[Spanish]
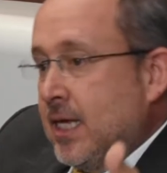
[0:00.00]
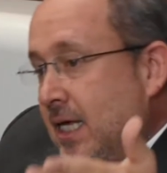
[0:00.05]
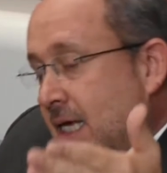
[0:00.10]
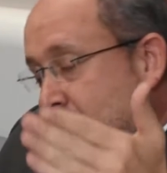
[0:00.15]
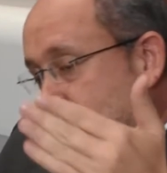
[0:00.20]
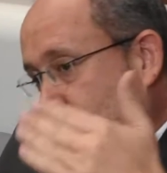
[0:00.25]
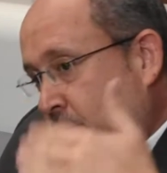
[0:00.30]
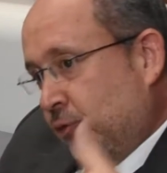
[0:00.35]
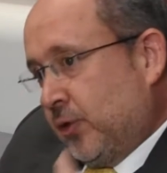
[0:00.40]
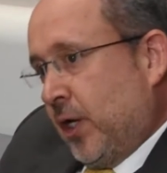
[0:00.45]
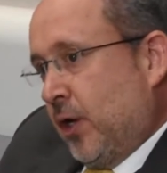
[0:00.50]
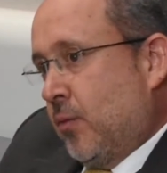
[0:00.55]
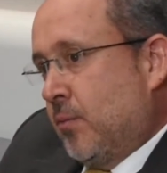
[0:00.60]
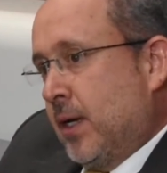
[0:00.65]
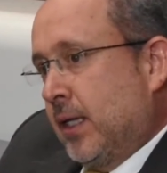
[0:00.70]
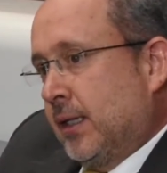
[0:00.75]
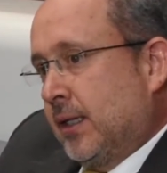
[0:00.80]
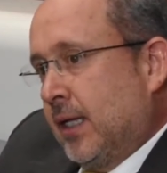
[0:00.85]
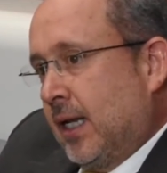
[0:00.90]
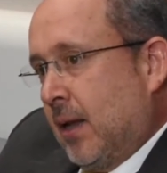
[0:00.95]
y
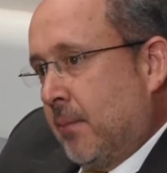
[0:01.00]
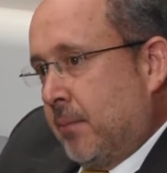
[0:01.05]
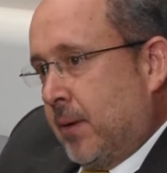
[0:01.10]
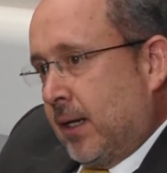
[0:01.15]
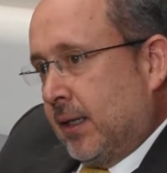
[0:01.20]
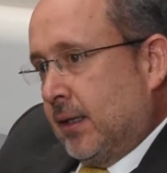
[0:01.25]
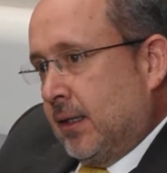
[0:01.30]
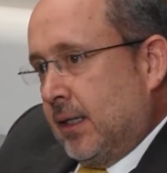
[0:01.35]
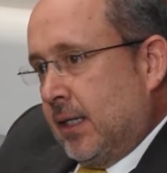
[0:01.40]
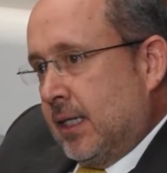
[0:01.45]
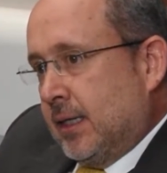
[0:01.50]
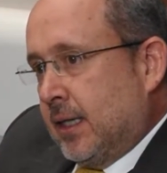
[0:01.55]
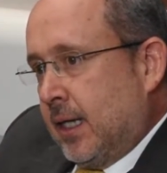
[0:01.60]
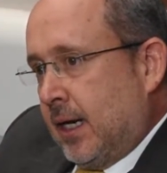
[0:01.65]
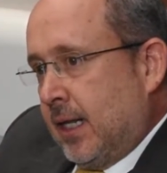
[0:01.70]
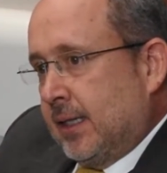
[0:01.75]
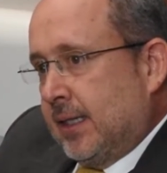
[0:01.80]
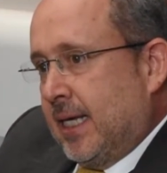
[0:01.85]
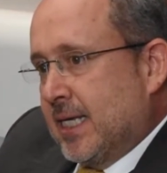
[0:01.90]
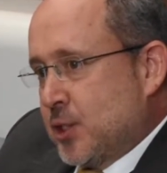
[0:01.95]
posteriormente la parte de
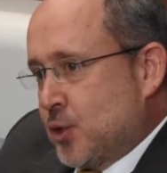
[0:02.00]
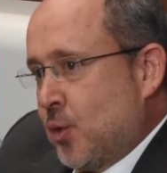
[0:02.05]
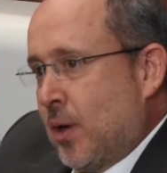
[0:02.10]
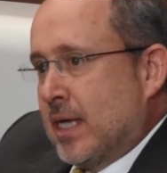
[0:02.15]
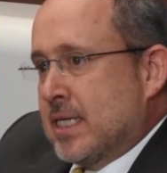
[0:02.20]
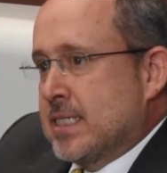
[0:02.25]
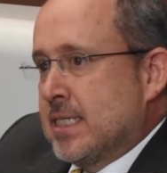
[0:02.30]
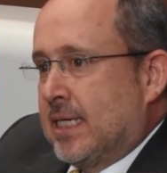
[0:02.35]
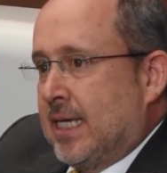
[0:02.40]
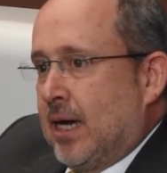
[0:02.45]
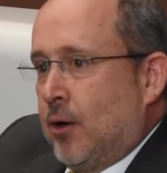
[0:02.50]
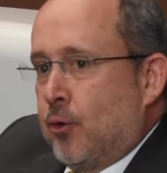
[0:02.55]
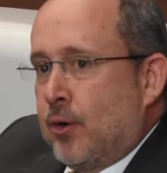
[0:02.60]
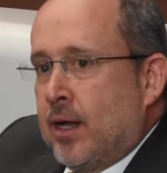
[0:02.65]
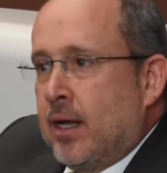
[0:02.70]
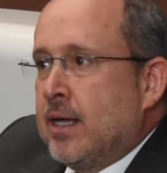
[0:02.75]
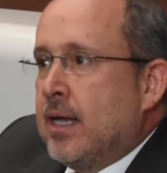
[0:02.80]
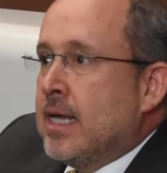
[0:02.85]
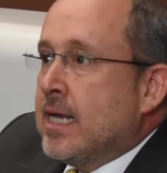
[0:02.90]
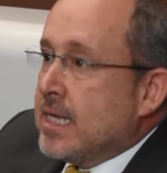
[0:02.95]
Internet, que eso hace que
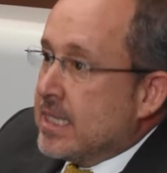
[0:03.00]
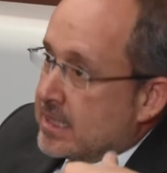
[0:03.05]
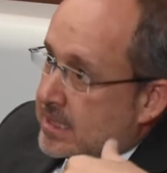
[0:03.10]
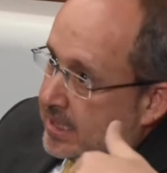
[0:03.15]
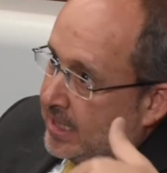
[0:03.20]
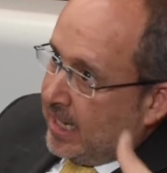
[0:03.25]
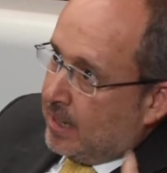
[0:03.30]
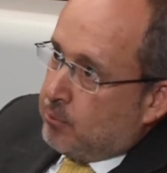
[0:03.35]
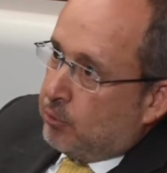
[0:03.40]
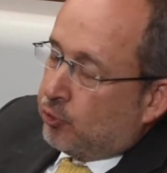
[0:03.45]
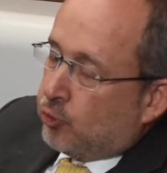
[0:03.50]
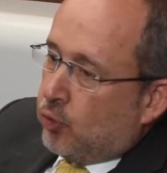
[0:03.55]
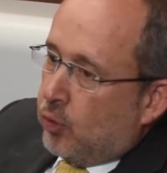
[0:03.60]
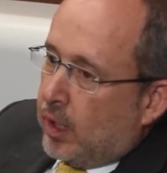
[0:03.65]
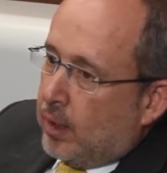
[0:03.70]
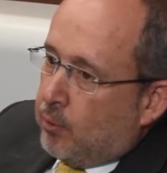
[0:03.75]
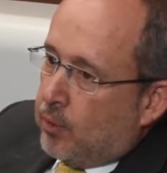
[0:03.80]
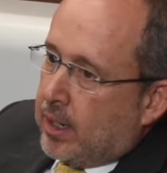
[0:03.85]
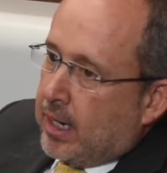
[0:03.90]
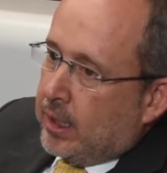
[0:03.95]
ahora sigamos
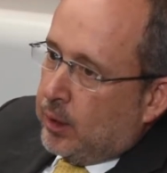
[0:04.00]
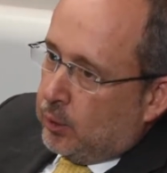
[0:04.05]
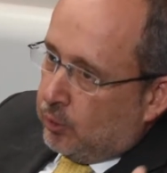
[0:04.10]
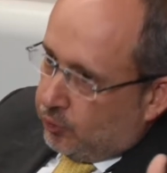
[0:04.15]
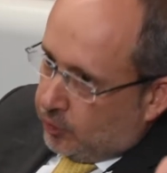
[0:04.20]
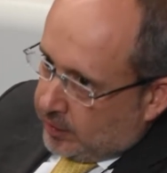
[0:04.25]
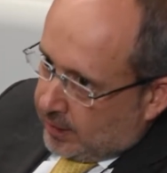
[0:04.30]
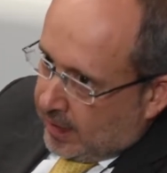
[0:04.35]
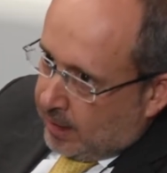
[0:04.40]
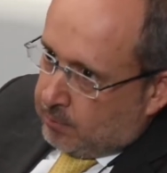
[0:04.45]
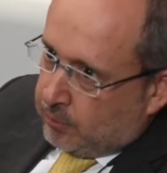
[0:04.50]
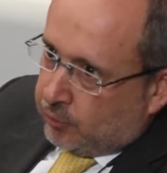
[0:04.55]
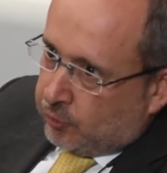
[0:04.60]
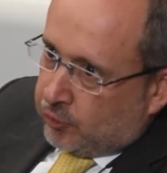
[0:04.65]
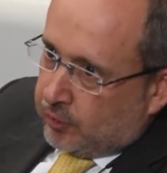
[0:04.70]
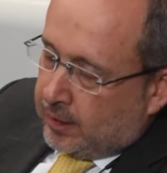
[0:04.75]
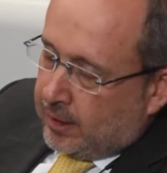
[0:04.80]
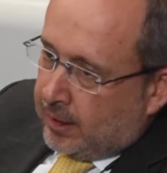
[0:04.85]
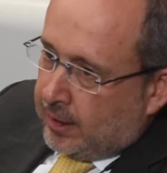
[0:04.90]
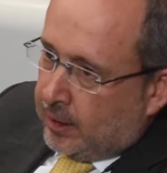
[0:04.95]
colaborando,
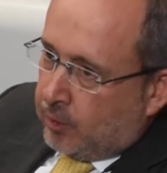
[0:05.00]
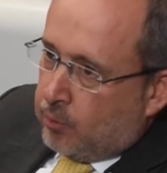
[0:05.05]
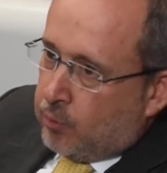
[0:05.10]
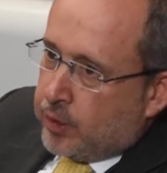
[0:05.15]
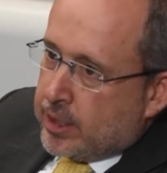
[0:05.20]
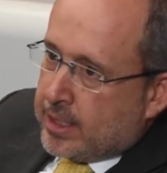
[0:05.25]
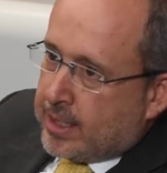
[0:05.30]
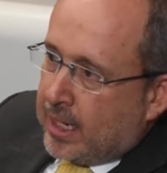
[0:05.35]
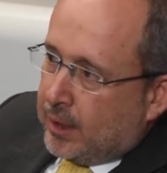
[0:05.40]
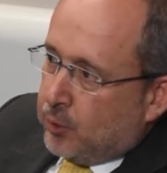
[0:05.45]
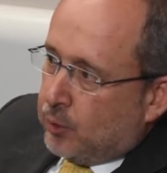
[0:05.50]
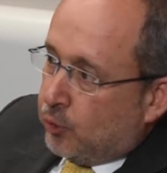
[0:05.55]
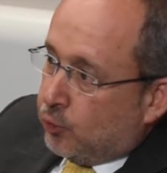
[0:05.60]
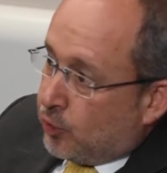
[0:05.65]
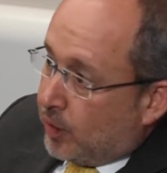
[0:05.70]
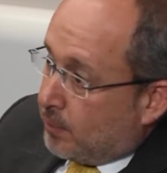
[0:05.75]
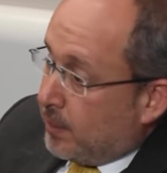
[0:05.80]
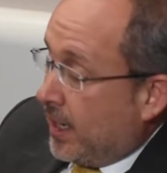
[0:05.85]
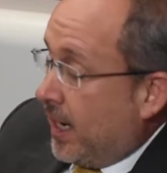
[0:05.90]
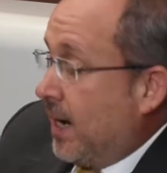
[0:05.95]
sigamos eh, comunicándonos
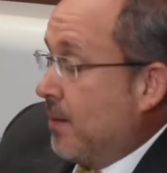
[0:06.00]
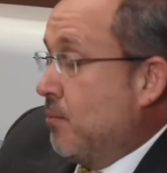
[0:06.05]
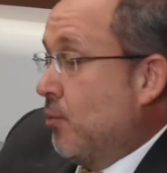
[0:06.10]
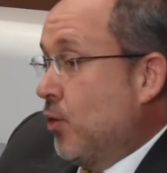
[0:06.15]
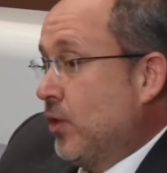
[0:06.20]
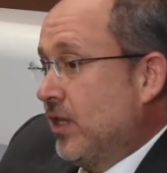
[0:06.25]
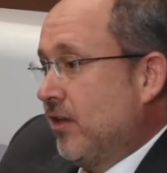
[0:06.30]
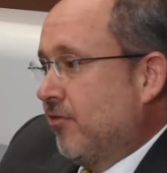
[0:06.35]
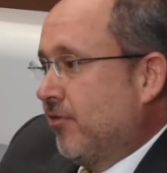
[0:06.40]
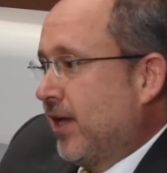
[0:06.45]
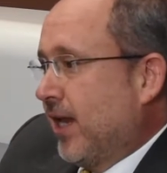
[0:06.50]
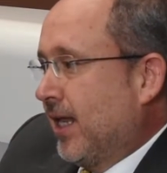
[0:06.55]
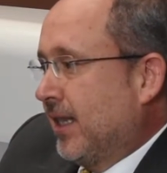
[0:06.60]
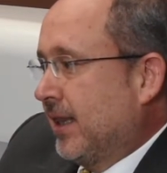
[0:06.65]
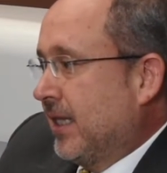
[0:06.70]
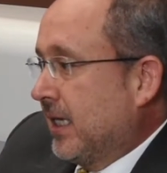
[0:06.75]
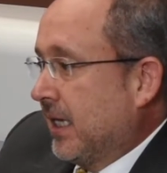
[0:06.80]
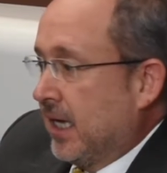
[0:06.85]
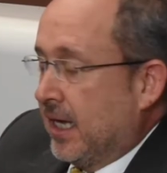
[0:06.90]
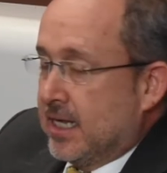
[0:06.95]
de una manera muy
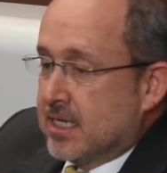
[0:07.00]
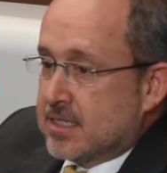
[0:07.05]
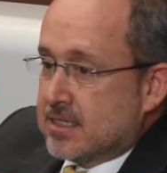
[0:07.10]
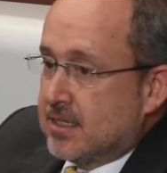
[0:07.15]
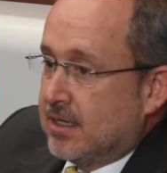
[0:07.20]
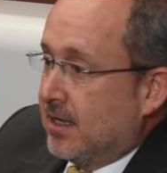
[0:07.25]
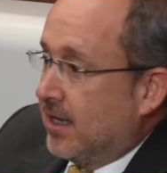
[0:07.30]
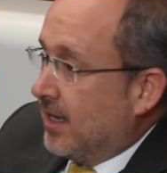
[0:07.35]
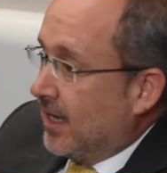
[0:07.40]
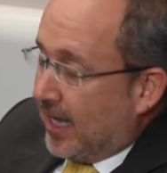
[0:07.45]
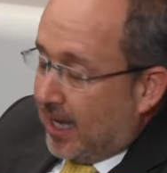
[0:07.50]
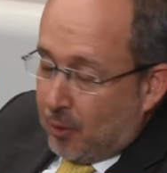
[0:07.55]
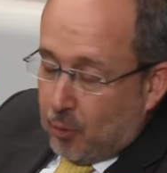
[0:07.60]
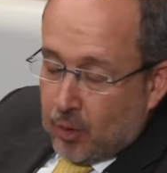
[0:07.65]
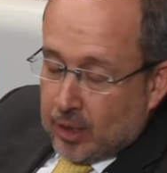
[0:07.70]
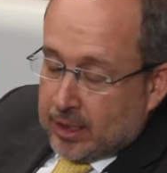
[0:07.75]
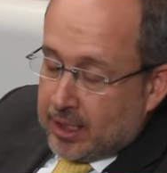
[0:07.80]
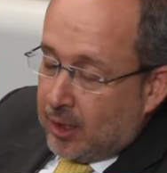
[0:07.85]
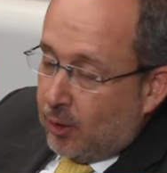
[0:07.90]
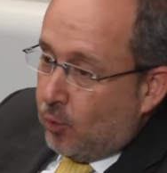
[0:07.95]
diferente que es en
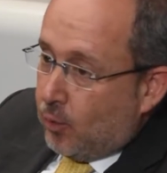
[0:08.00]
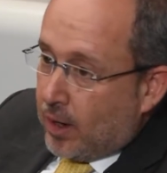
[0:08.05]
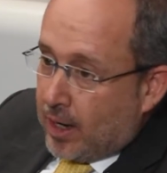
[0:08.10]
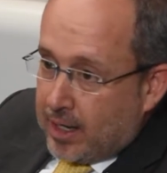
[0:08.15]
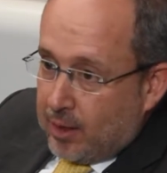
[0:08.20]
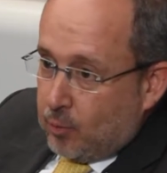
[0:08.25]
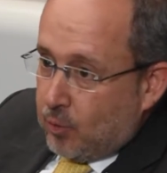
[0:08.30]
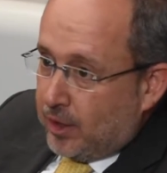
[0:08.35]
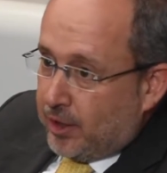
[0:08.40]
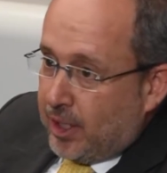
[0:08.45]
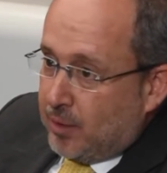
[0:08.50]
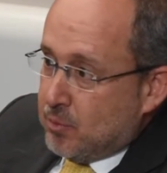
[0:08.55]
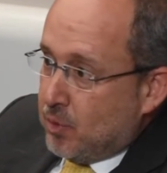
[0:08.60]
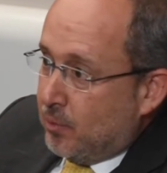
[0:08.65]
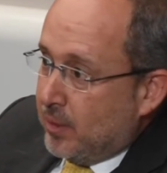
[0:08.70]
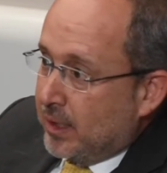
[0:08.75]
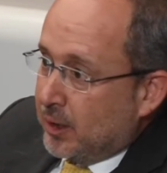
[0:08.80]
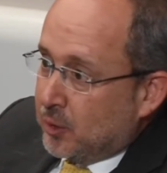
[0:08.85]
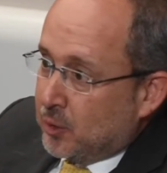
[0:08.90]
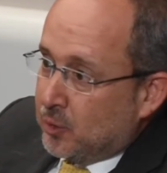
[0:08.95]
cualquier lugar, en cualquier
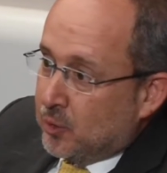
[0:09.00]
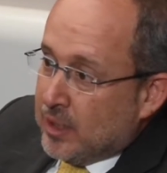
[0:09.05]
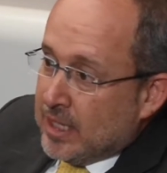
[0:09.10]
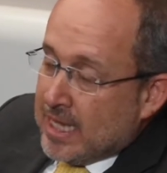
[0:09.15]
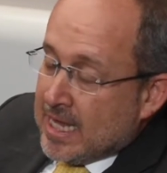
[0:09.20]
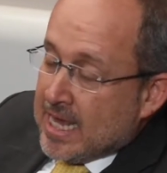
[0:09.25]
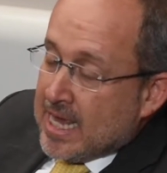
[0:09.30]
momento,